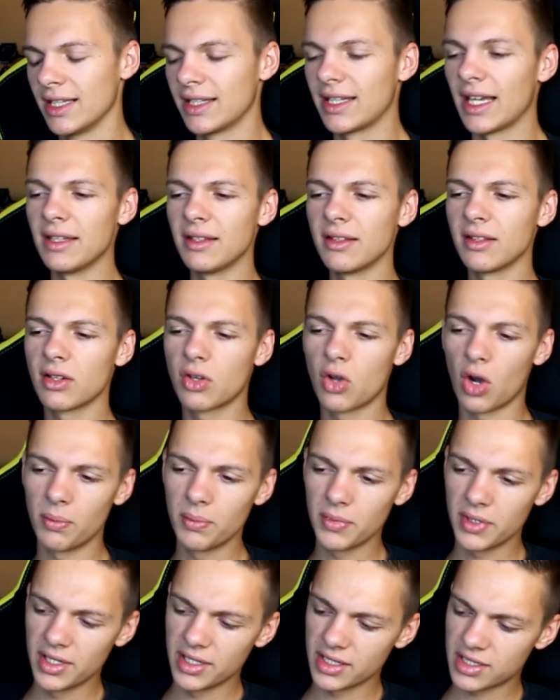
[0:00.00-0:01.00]
Dann
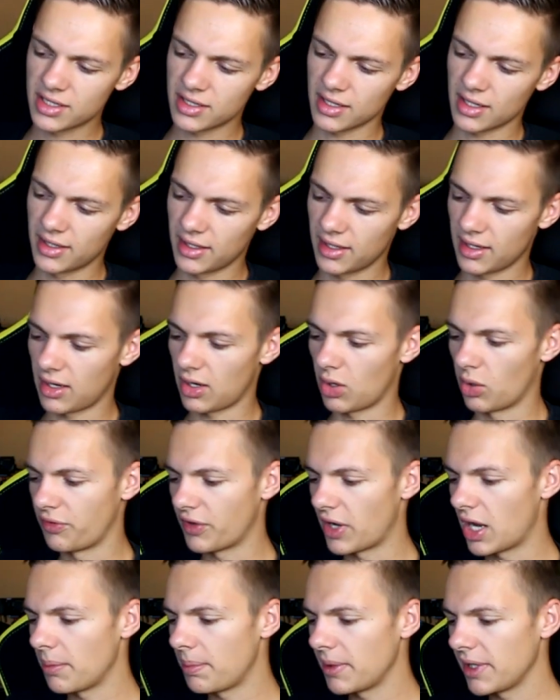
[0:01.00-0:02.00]
komme ich äh,
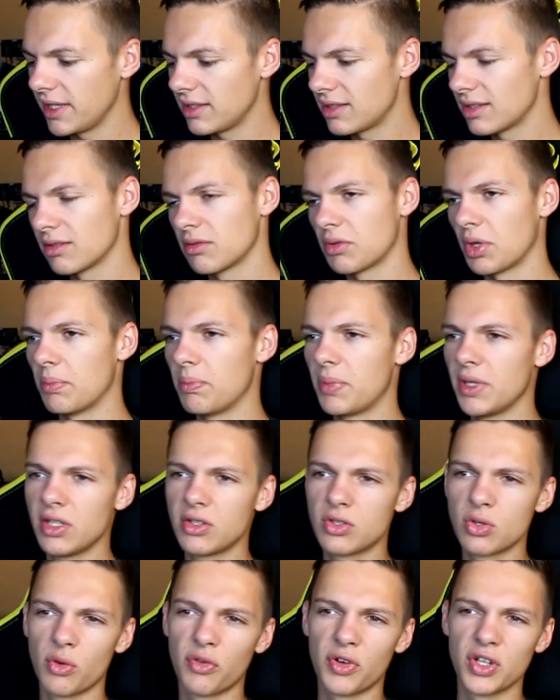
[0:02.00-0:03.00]
auf Arbeit, dann bin
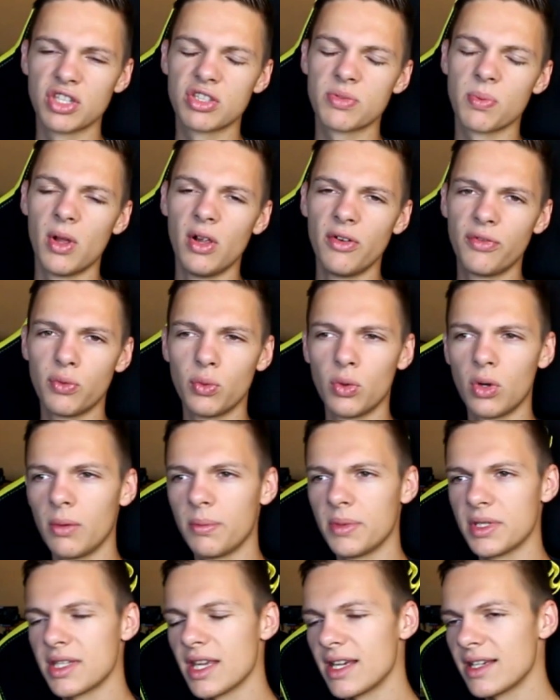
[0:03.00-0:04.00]
ich so von 12
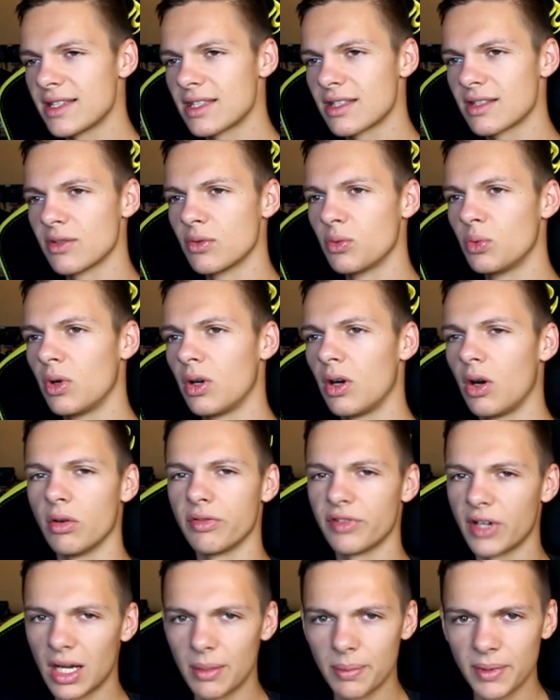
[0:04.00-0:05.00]
Uhr bis 16 Uhr
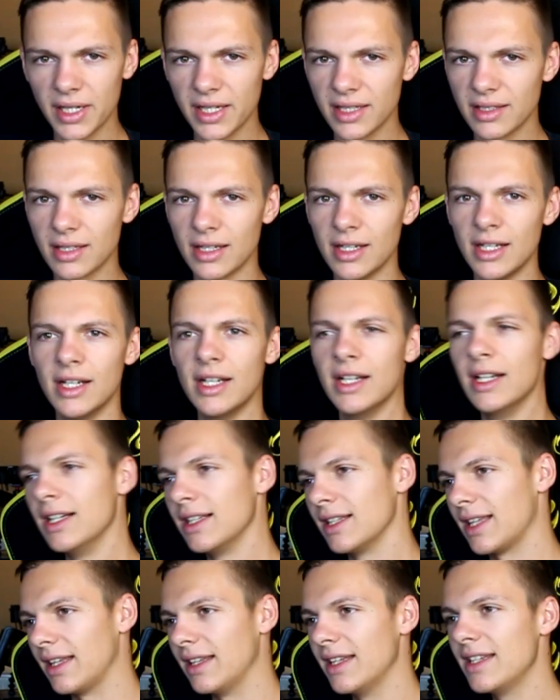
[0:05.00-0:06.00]
auf Arbeit.
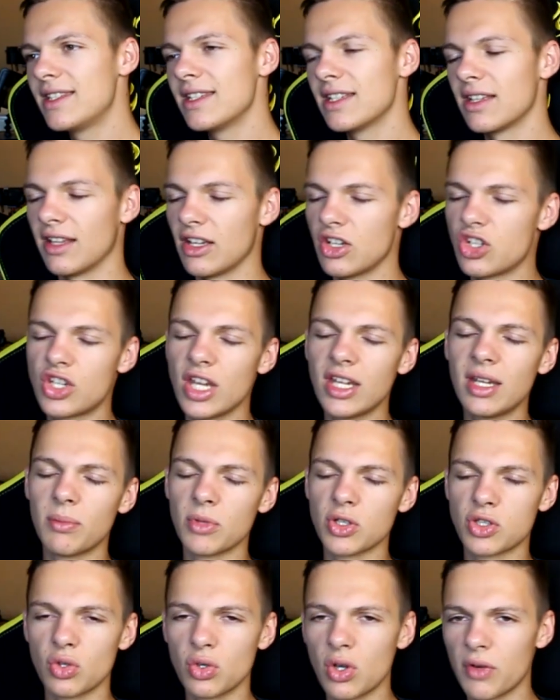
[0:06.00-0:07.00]
Dann, ist, dann steht
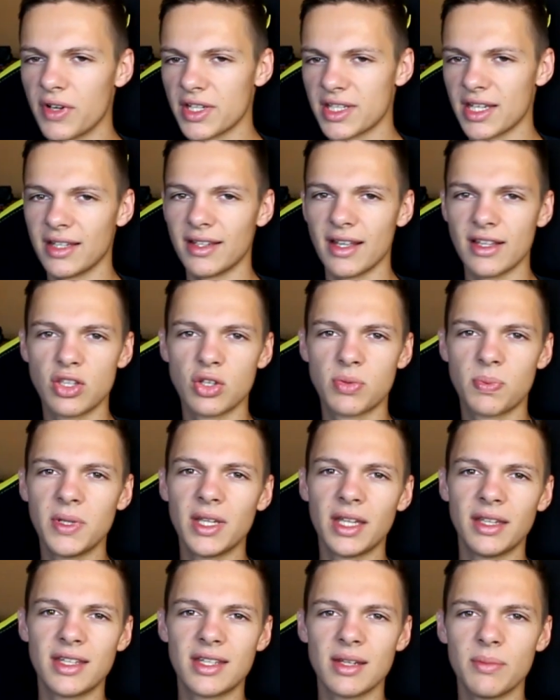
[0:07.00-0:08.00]
immer so noch was an. Also ich bin
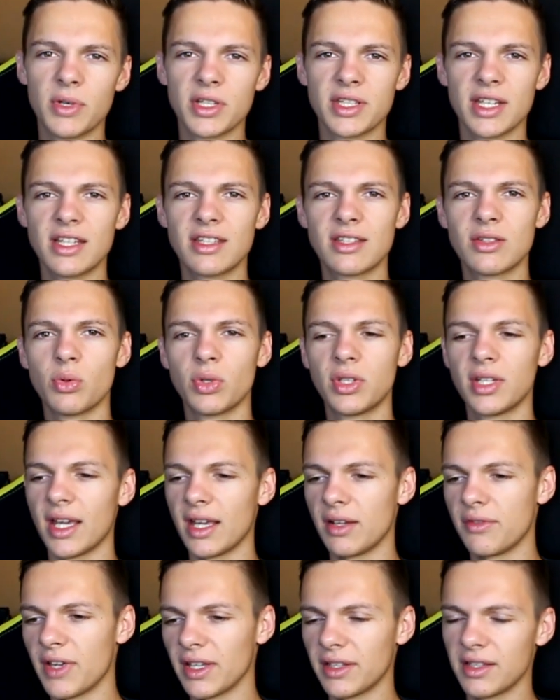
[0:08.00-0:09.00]
dann nicht immer 16 Uhr
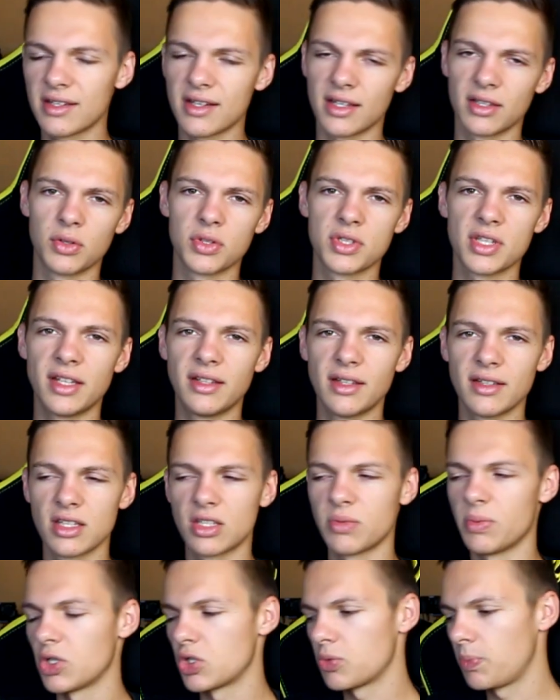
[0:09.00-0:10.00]
direkt fertig, kann nur sein, dass
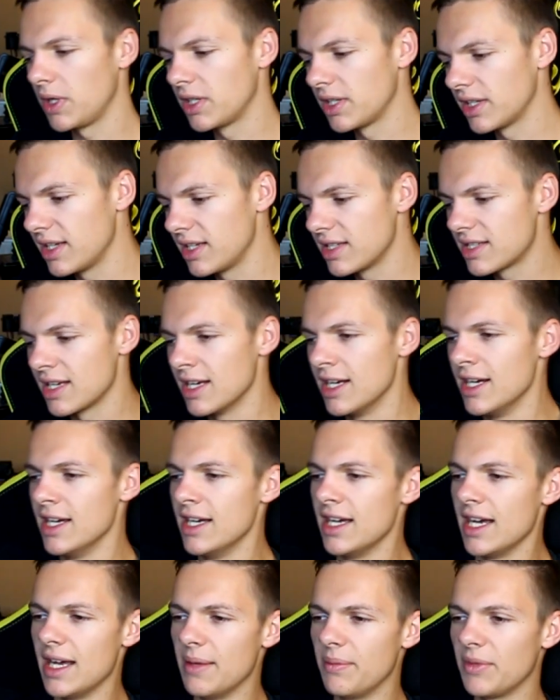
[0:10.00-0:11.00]
es mal später ist.
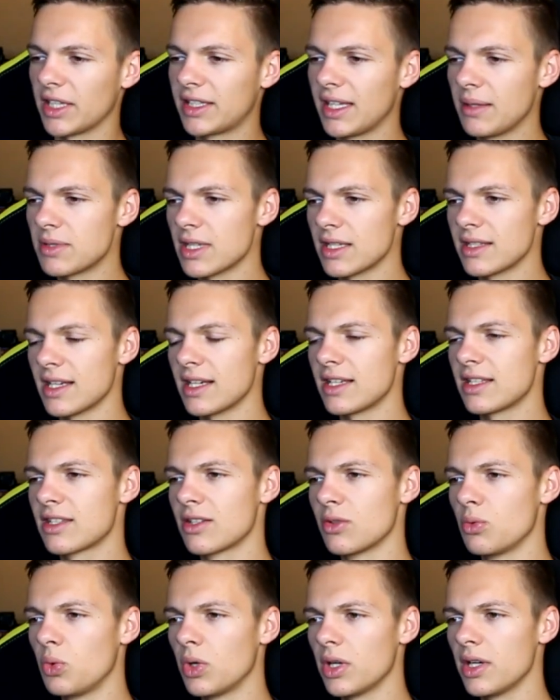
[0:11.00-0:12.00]
Ähm, Nachdem es dann
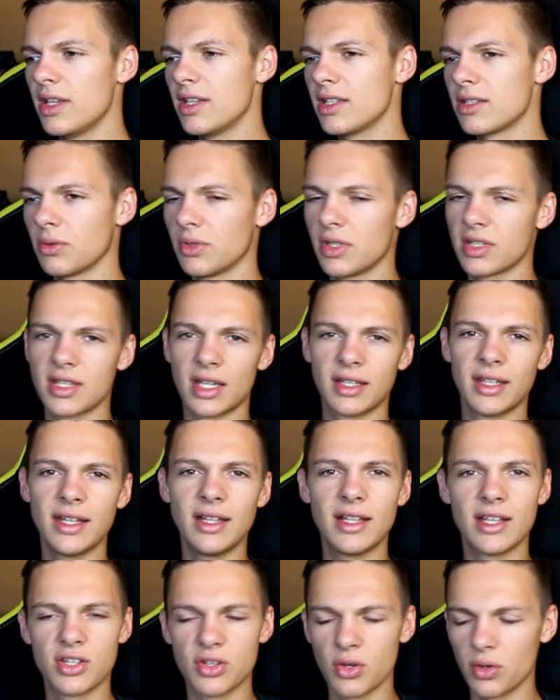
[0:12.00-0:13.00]
16 Uhr ist und ich dann
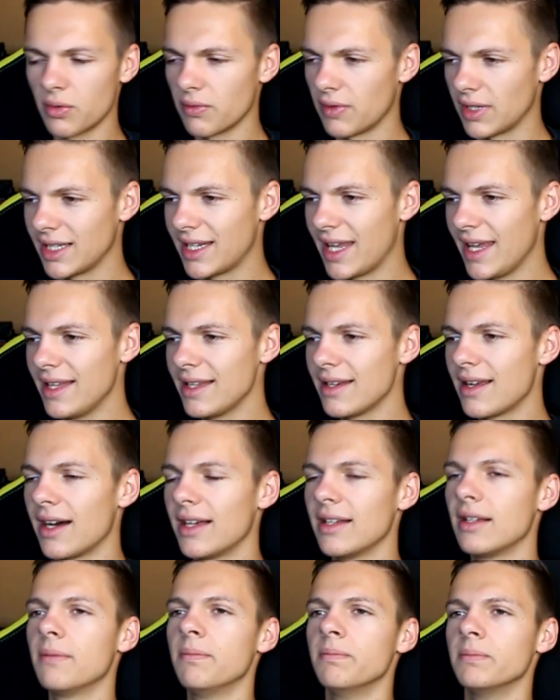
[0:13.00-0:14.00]
endlich irgendwann gehen
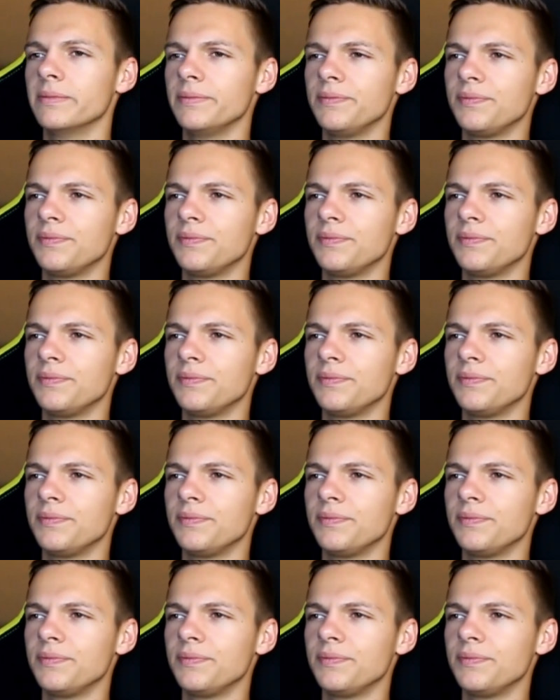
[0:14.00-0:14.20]
kann,